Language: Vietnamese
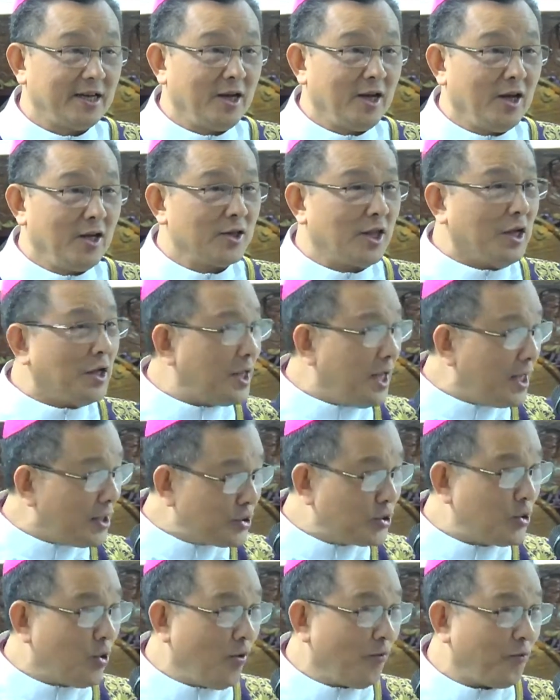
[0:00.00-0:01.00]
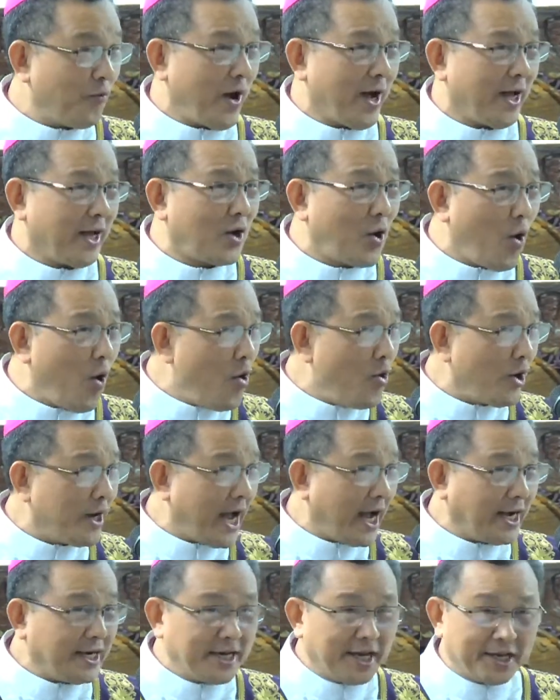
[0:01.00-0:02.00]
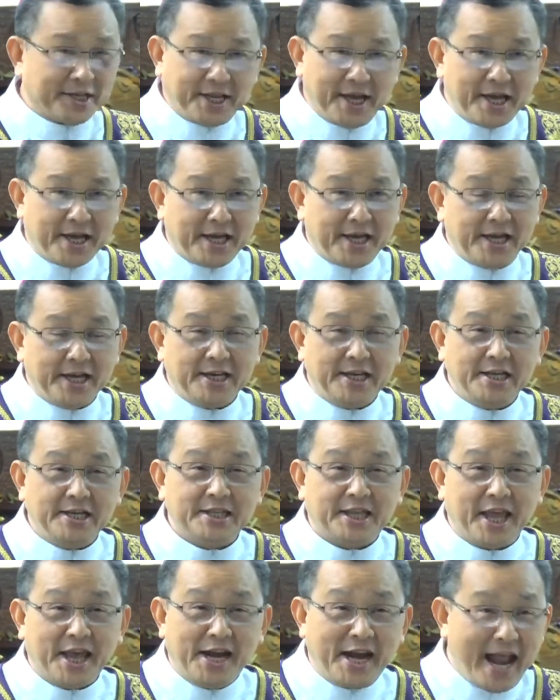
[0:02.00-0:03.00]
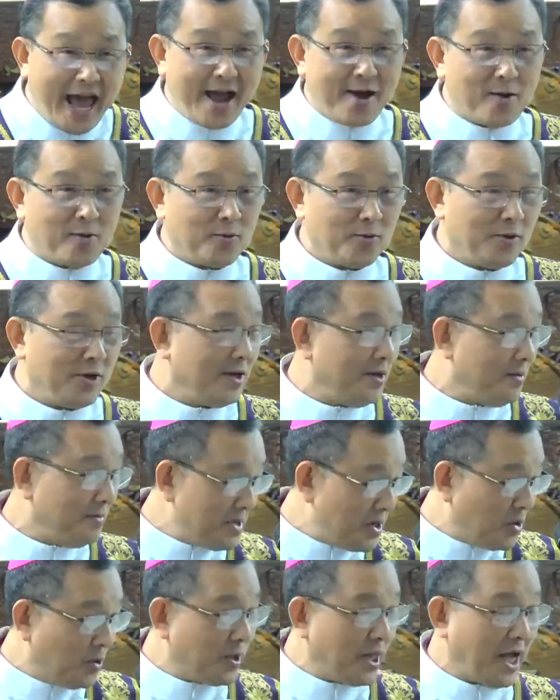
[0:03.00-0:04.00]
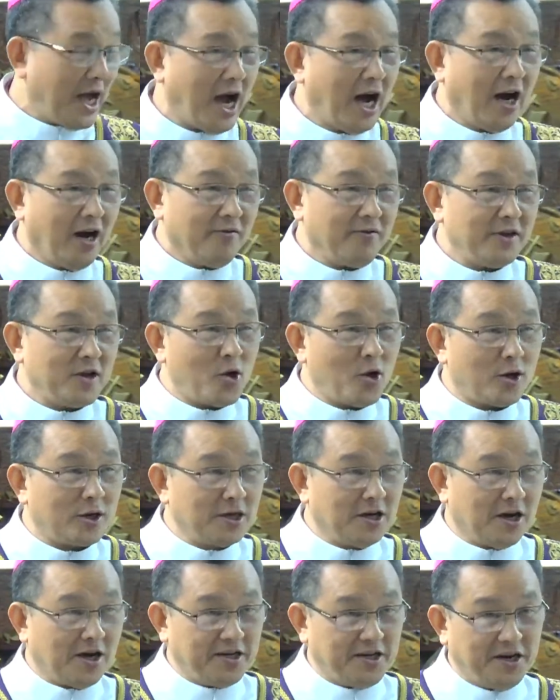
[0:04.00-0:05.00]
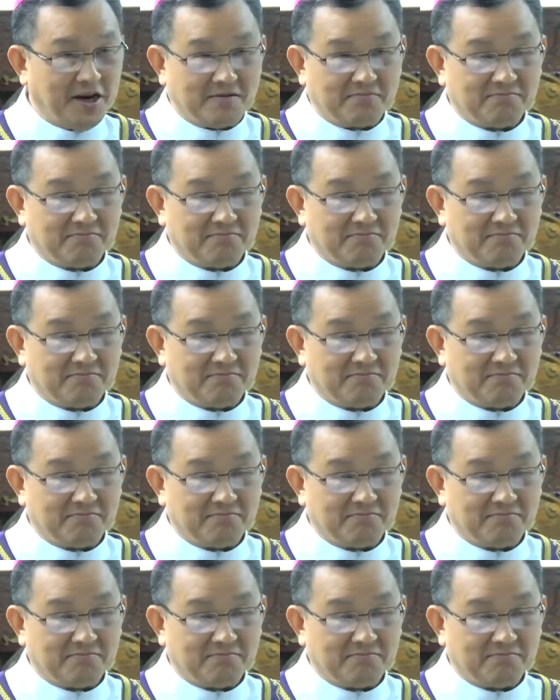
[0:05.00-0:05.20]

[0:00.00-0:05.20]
thì Thiên Chúa phải cố gắng để thích nghi như thế nào mới có thể ở với con người được.